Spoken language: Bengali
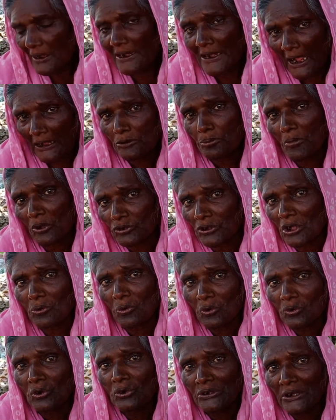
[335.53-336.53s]
পেঁয়াজ মত
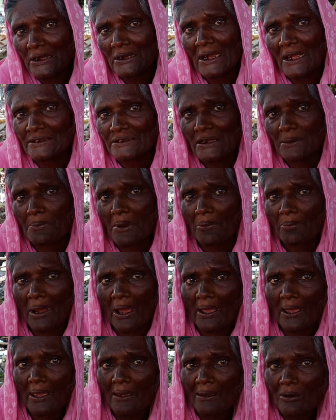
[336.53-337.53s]
কোনো ঠিক আছে
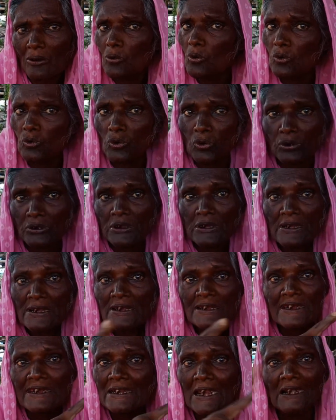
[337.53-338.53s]
বাবা কোনো
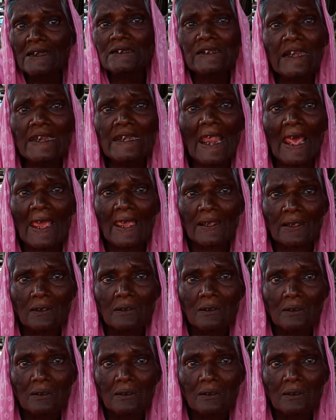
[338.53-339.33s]
গ্যারান্টি নাই